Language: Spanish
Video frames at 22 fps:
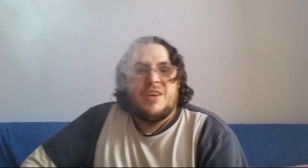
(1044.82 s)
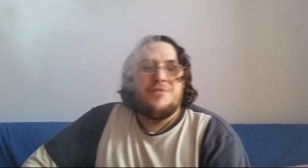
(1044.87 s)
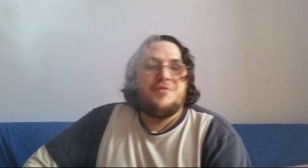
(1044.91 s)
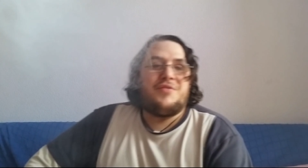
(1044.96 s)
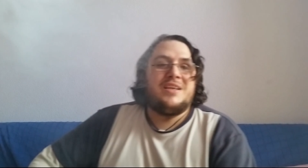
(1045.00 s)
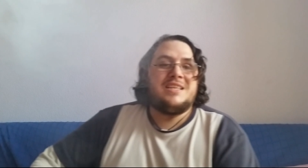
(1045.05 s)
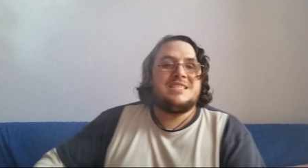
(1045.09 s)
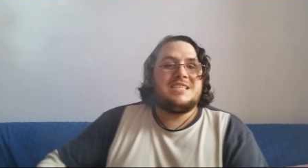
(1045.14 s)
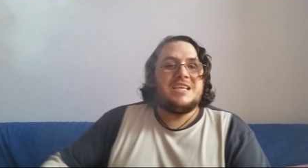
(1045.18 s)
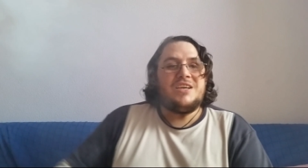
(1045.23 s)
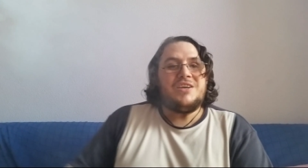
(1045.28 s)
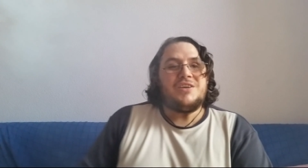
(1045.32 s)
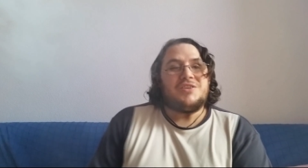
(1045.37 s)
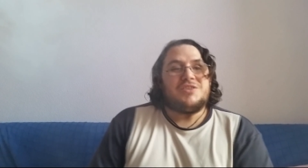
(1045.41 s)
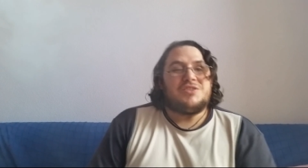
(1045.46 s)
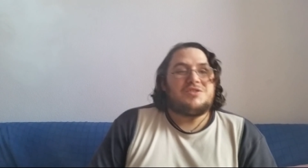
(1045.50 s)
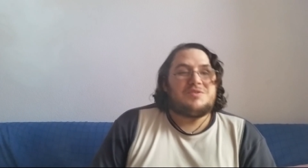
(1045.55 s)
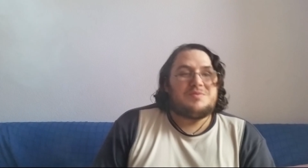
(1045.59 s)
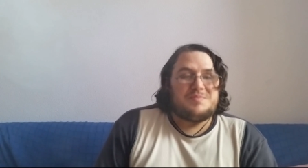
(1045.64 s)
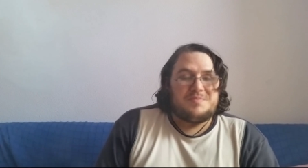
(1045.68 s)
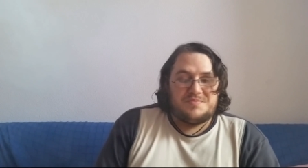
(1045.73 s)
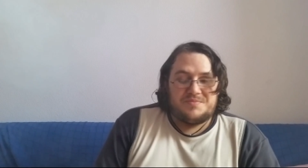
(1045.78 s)
En fin,
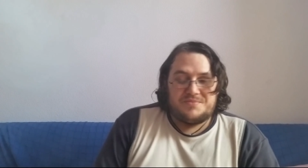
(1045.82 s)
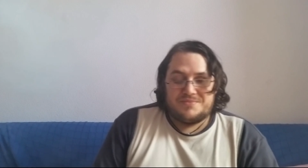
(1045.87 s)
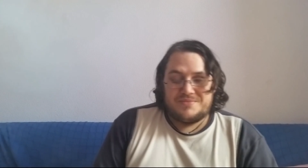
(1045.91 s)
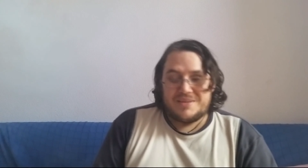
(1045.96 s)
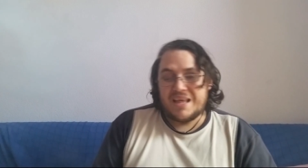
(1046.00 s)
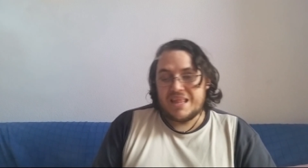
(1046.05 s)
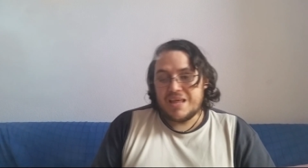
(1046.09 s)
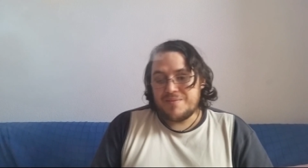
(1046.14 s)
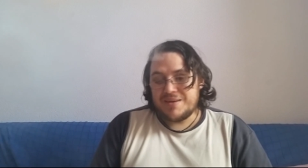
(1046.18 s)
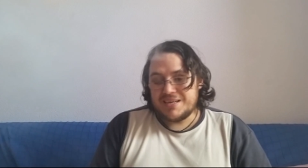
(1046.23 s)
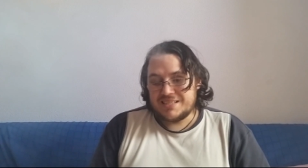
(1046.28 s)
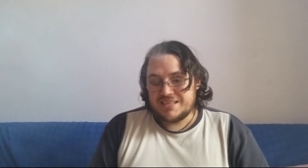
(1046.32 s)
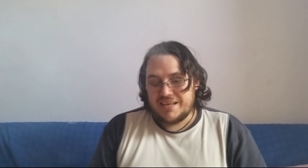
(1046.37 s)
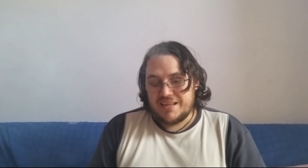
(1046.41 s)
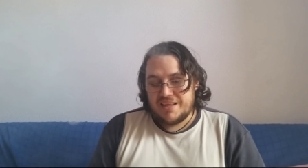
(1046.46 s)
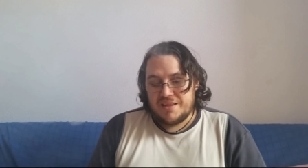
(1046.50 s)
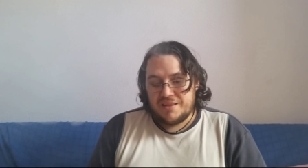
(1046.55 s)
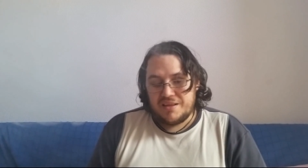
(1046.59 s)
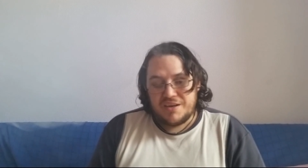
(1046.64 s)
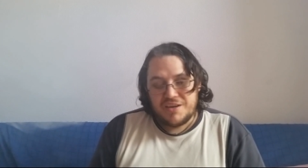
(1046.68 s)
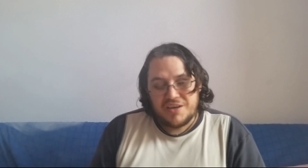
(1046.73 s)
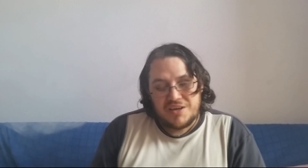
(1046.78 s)
chicos, nada más
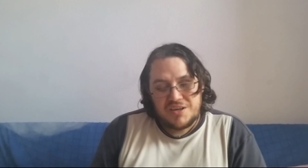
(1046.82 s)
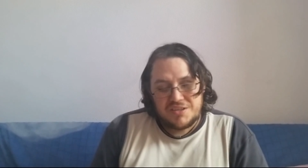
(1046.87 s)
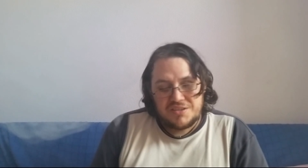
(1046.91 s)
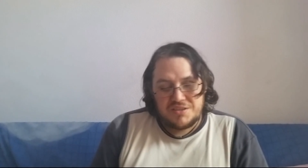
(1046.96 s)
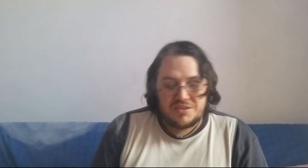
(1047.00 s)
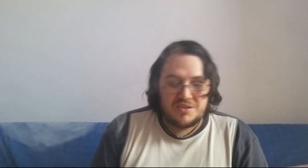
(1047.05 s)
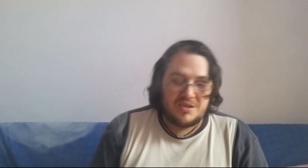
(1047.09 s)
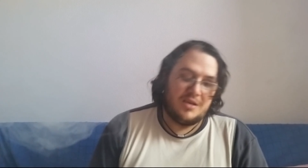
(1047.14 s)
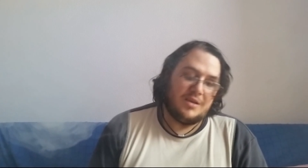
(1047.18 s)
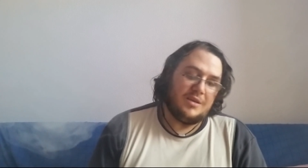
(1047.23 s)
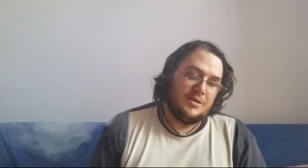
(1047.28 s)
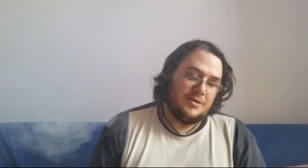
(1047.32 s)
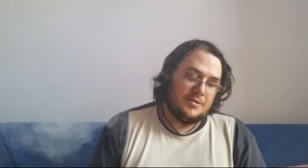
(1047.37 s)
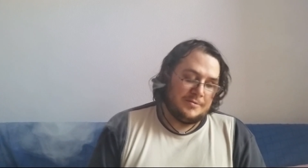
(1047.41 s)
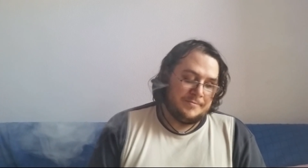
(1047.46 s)
que deciros.